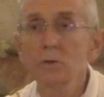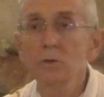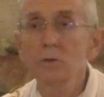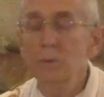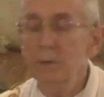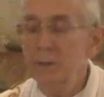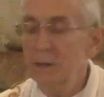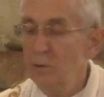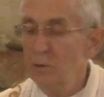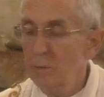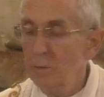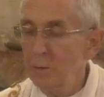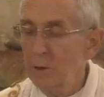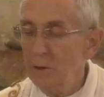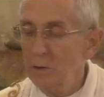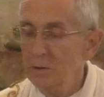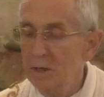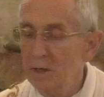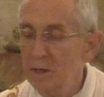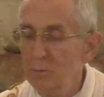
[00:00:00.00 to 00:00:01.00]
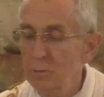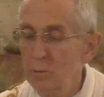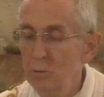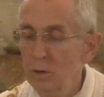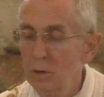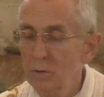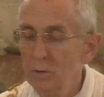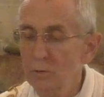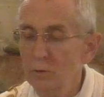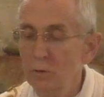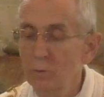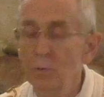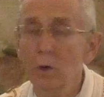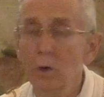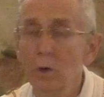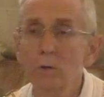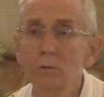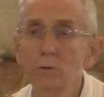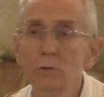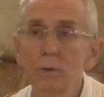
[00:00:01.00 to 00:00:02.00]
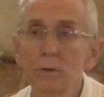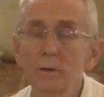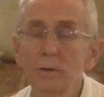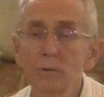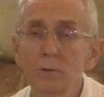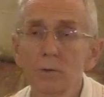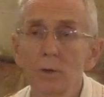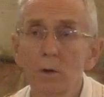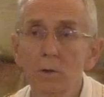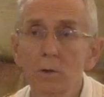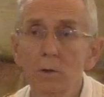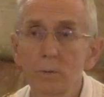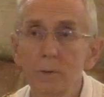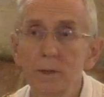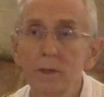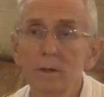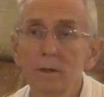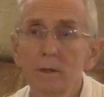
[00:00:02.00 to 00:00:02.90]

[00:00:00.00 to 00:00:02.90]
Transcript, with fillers: qui demeure dans l'amour demeure en Dieu et Dieu en lui.